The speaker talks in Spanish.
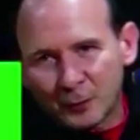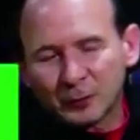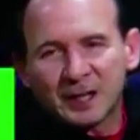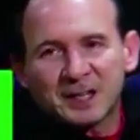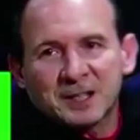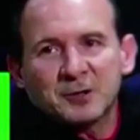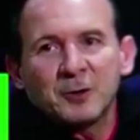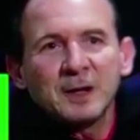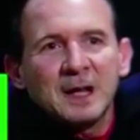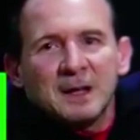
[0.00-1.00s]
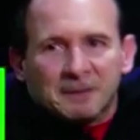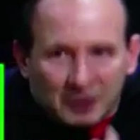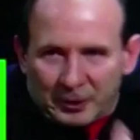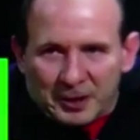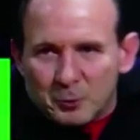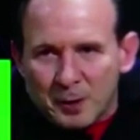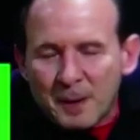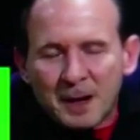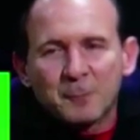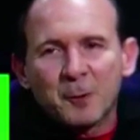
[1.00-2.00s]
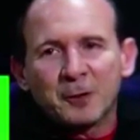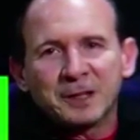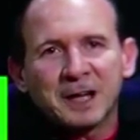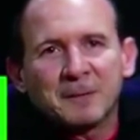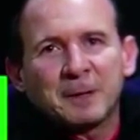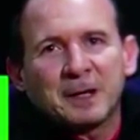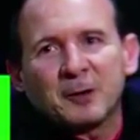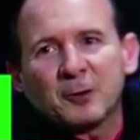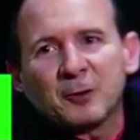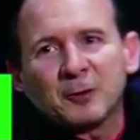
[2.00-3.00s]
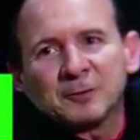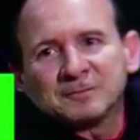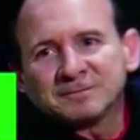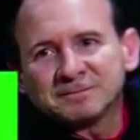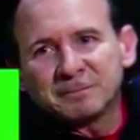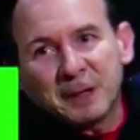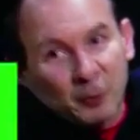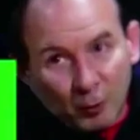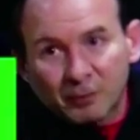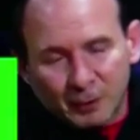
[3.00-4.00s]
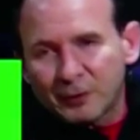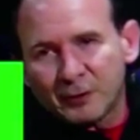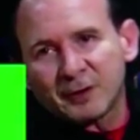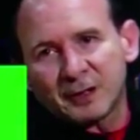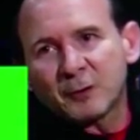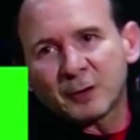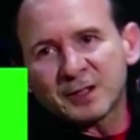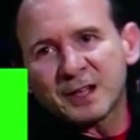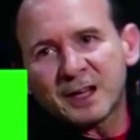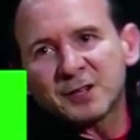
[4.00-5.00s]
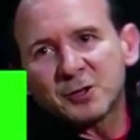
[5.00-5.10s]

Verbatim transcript: fronteras y eso. Quiero decir, es una imagen muy bonita, pero, pero no, creo que está